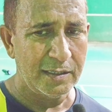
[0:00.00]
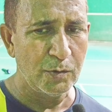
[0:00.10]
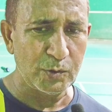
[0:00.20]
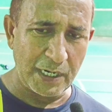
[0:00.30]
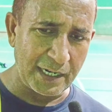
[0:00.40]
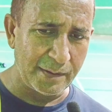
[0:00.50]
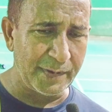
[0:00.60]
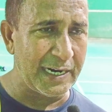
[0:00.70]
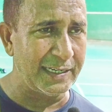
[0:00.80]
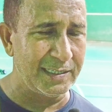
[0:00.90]
उत्तराखंड में
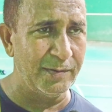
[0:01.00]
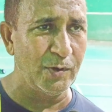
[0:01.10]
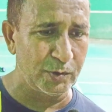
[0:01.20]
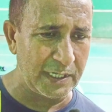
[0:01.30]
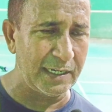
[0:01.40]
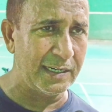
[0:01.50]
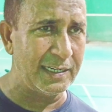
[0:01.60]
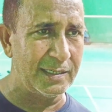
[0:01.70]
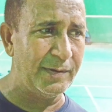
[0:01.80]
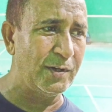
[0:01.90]
राज्य में उत्तराखंड
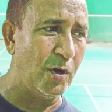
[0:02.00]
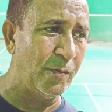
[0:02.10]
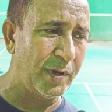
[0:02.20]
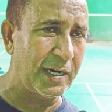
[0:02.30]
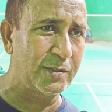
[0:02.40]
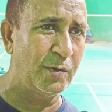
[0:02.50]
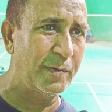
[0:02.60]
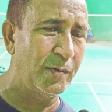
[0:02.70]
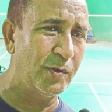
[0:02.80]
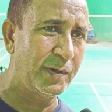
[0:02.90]
राज्य में नवंबर अक्टूबर में
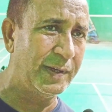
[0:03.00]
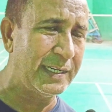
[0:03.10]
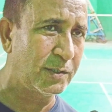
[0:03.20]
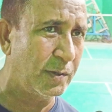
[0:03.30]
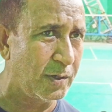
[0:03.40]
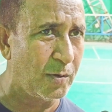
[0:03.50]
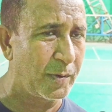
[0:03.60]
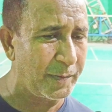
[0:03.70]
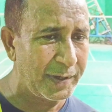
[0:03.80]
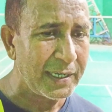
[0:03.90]
होने वाली अक्टूबर नवंबर
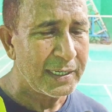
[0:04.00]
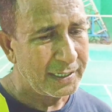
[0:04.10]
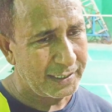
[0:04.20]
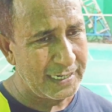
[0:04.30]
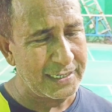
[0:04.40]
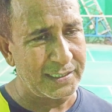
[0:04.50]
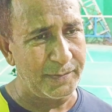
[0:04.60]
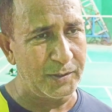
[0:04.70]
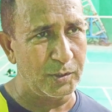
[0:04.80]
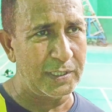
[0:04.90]
में राष्ट्रीय
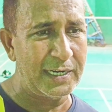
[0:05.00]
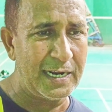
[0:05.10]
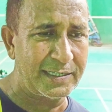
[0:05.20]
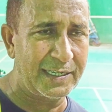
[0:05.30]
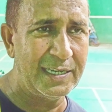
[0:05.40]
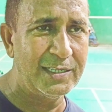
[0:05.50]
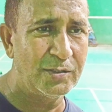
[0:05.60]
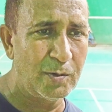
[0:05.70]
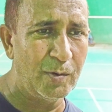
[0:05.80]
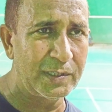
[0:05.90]
प्रतियोगिता राष्ट्रीय खेल
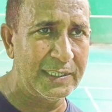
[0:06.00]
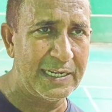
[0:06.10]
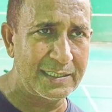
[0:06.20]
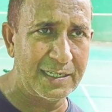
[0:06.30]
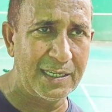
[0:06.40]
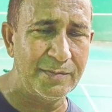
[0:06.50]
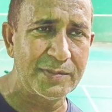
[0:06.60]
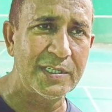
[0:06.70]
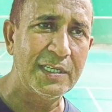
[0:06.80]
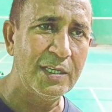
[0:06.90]
जिनको बोलते हैं नेशनल
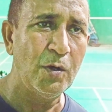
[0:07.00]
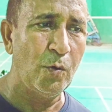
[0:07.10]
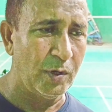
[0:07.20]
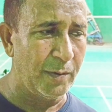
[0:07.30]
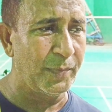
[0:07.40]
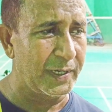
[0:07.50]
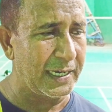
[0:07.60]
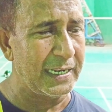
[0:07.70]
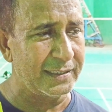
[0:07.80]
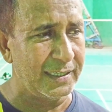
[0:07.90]
गेम्स ओलंपिक
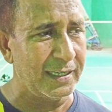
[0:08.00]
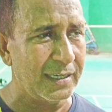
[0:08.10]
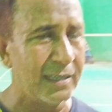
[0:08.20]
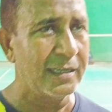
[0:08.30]
कराती है